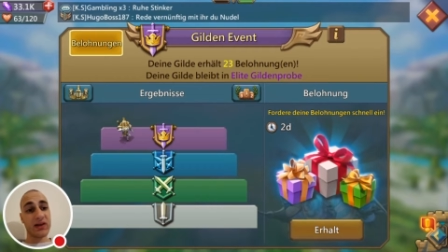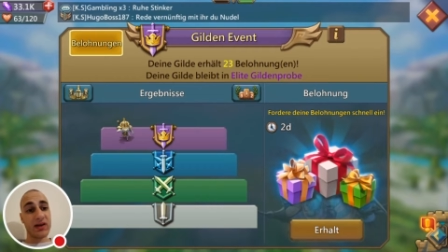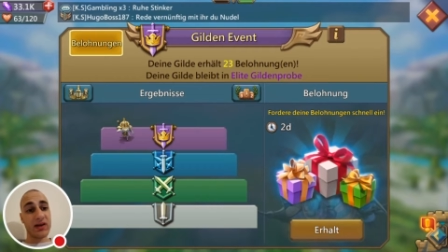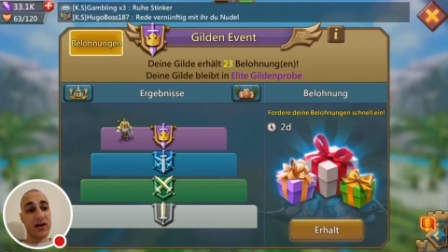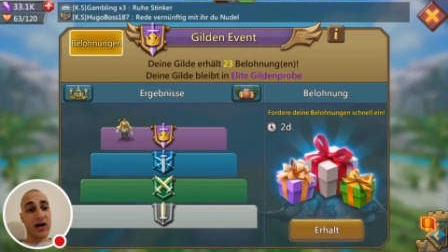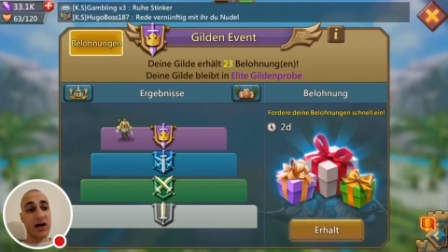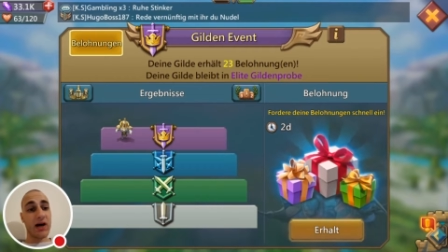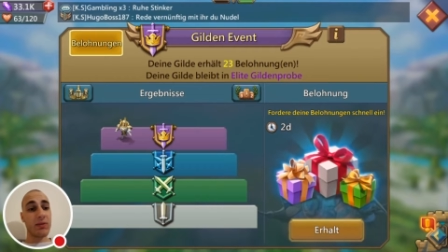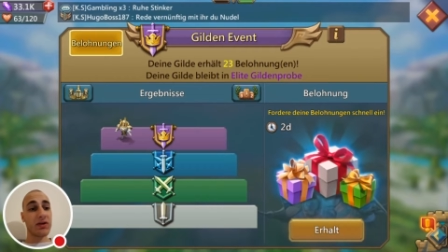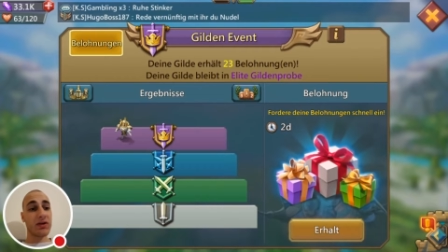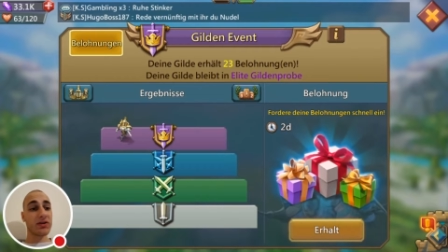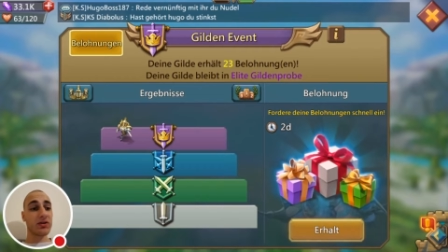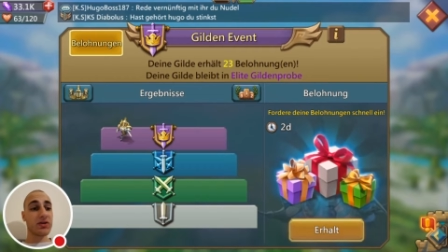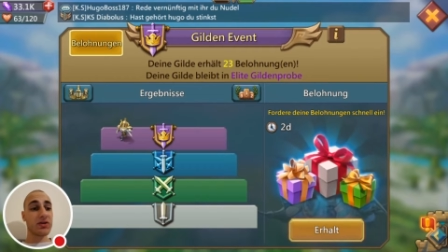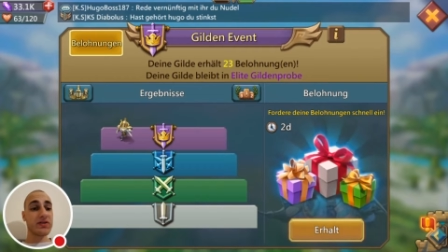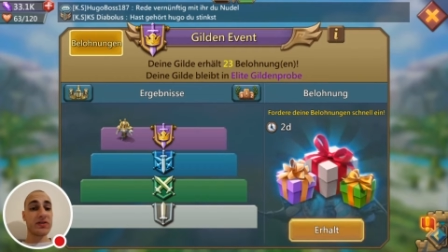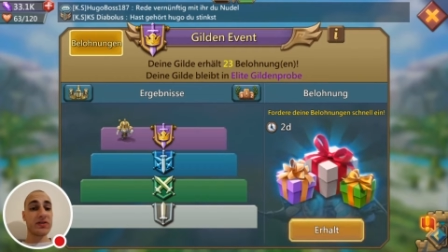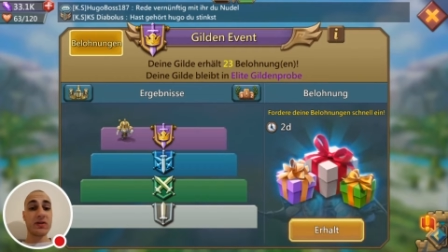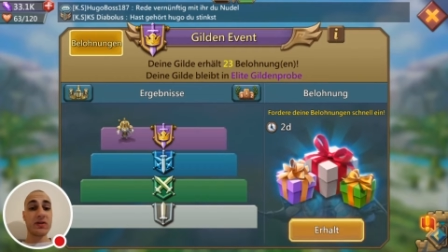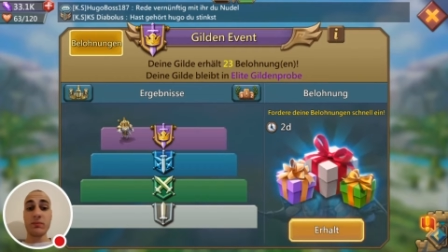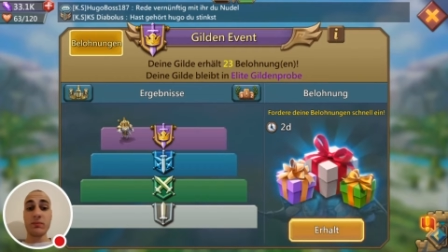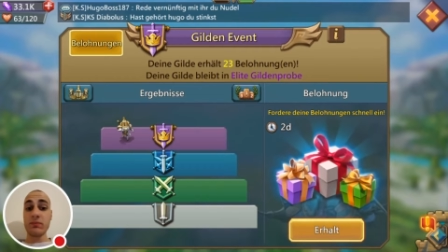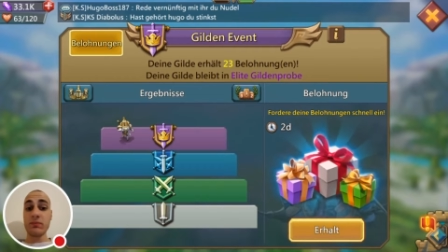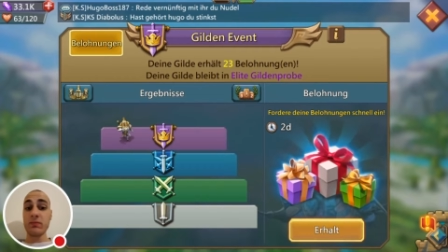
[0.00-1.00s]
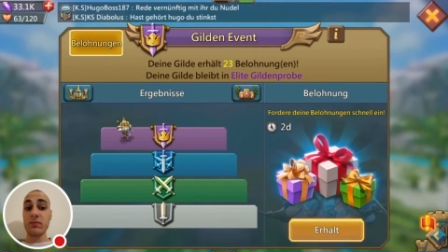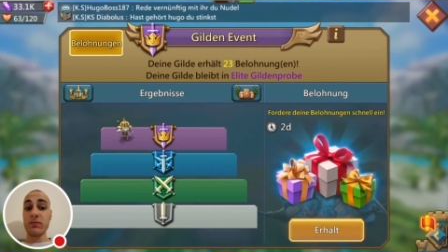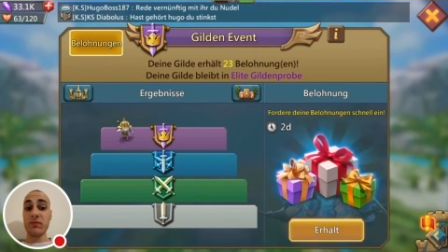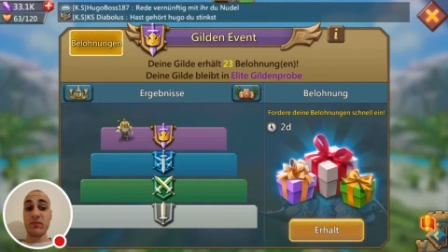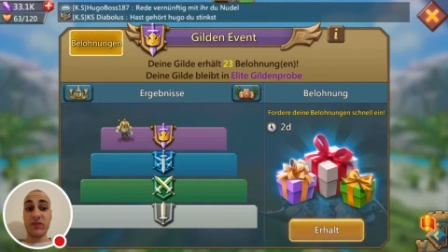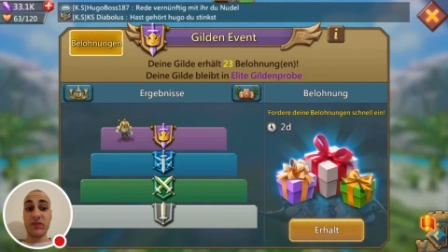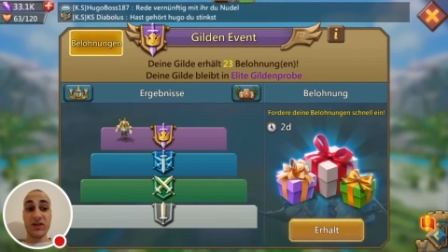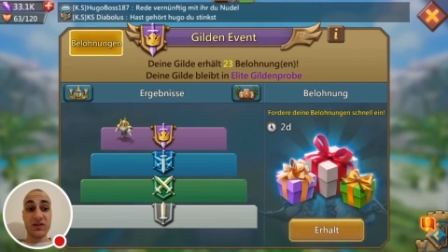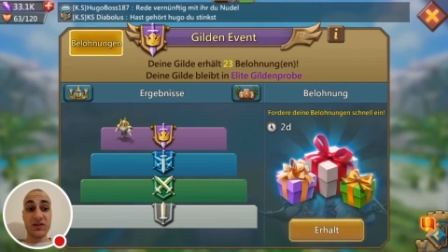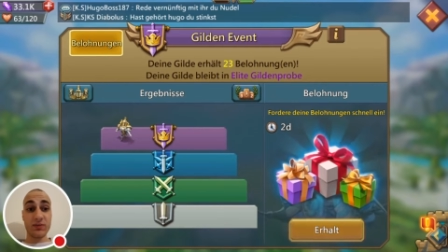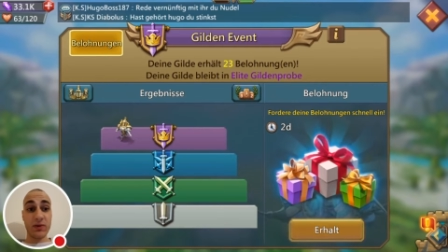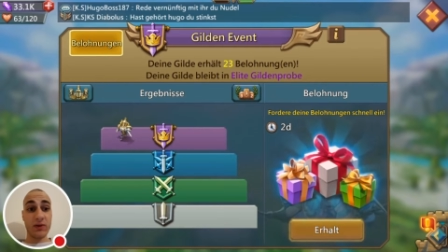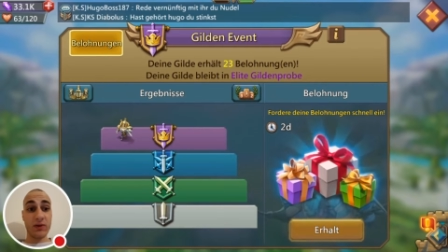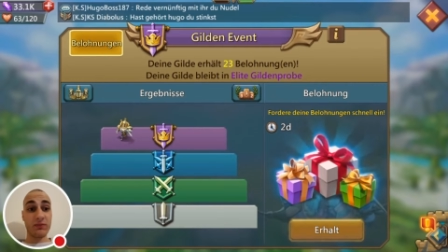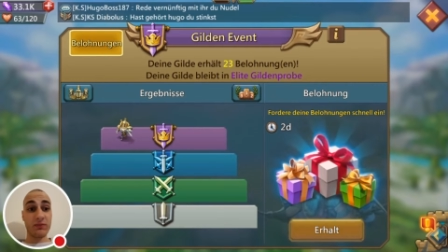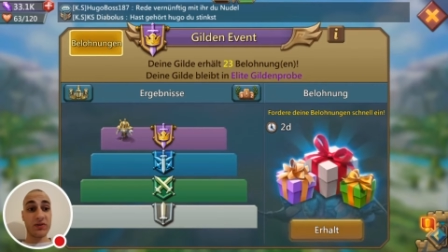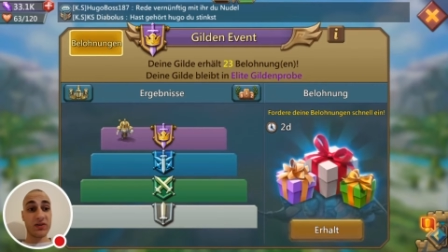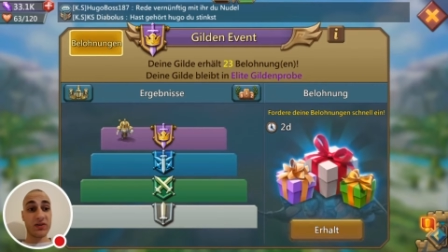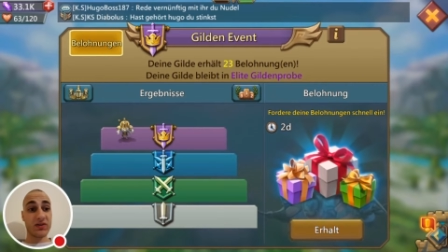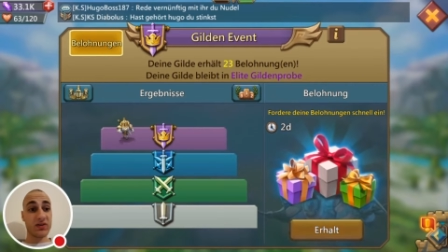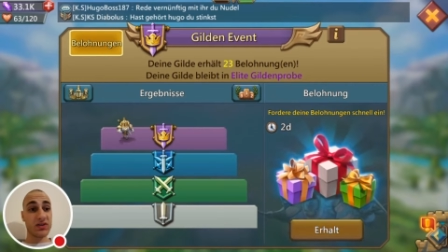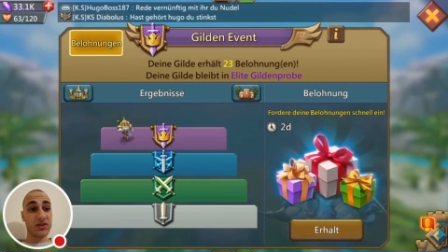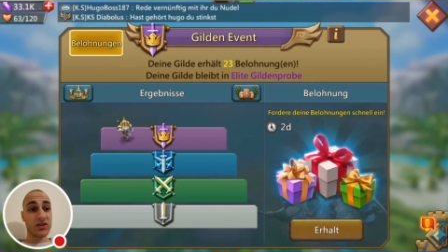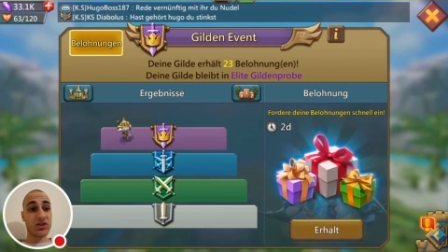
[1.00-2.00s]
Aber trotzdem, diesmal haben wir
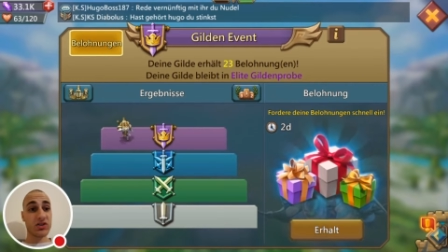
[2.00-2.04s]
es nicht